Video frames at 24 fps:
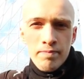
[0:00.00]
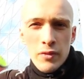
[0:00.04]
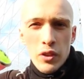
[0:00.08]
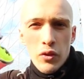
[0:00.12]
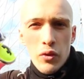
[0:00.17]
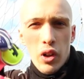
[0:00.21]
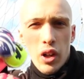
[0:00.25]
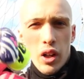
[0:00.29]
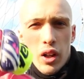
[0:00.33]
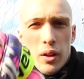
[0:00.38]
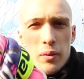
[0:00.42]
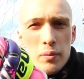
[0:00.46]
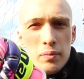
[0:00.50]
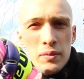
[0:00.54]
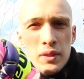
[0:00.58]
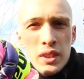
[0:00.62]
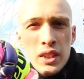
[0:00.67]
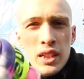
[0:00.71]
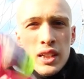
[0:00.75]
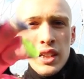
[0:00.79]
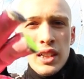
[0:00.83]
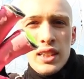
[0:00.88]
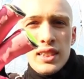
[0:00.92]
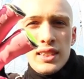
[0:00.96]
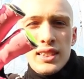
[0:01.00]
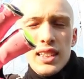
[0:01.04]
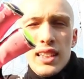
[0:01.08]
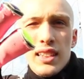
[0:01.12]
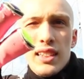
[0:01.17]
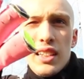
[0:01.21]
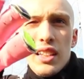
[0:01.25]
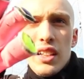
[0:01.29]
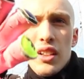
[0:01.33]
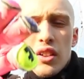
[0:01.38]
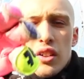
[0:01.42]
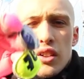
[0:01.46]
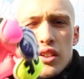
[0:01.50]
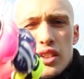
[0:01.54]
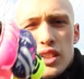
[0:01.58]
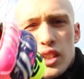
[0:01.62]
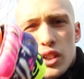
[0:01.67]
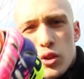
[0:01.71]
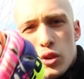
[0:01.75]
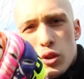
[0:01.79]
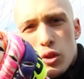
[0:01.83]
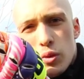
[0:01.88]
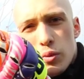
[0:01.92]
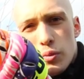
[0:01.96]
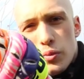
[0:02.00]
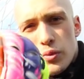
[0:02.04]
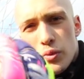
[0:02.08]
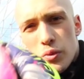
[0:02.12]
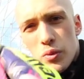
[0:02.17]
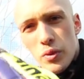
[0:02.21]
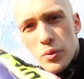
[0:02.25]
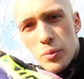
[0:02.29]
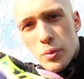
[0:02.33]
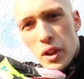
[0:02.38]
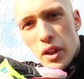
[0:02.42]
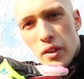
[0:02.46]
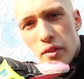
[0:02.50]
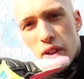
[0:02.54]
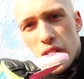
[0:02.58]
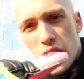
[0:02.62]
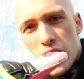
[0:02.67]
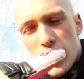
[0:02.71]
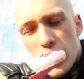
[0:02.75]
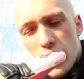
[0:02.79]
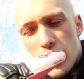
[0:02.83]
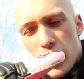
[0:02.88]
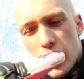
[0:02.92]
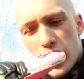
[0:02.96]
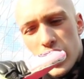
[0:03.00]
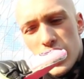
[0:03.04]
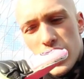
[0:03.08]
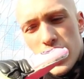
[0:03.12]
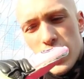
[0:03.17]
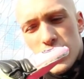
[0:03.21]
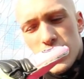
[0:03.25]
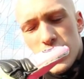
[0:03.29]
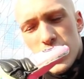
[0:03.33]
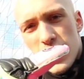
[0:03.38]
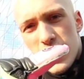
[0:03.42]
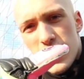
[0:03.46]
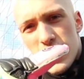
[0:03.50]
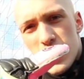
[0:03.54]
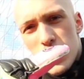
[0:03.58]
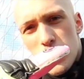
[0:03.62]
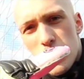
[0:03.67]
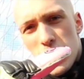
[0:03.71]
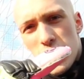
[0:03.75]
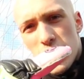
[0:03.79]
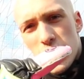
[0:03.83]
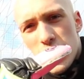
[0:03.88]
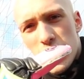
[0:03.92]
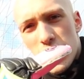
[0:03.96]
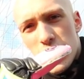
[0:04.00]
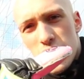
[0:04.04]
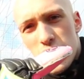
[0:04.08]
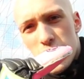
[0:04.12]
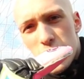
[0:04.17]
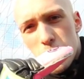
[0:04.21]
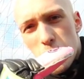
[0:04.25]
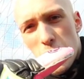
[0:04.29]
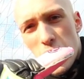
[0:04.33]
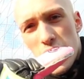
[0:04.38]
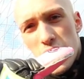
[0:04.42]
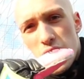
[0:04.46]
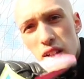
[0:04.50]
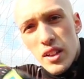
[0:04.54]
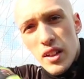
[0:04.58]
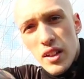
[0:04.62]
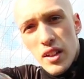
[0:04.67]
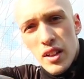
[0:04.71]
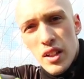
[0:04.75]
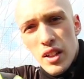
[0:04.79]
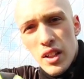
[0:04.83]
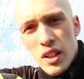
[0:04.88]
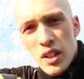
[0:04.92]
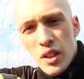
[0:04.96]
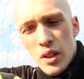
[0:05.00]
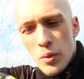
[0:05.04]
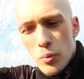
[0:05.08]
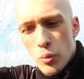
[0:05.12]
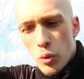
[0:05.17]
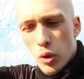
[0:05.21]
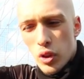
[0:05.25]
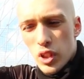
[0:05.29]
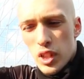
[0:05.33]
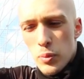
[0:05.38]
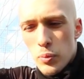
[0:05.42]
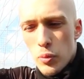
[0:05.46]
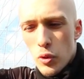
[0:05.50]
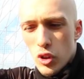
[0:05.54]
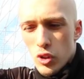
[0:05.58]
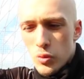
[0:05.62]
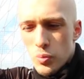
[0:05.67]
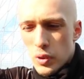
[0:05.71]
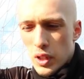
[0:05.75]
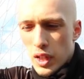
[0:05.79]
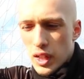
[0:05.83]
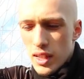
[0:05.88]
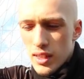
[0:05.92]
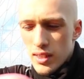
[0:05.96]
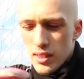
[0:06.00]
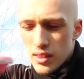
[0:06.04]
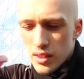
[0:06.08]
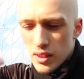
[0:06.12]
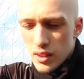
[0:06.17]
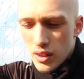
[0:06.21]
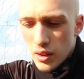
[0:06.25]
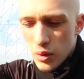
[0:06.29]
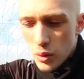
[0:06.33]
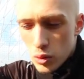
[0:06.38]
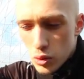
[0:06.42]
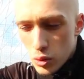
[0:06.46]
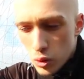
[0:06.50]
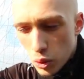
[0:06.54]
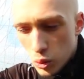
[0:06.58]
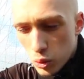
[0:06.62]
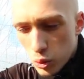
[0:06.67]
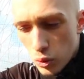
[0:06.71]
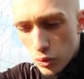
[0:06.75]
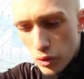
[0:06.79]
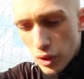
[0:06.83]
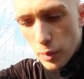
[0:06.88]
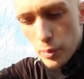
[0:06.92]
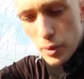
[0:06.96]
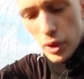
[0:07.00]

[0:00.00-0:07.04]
Voilà, c'était Nico avec le Rinat Asymmetric Spine pour Keeper Spirit. On se retrouvera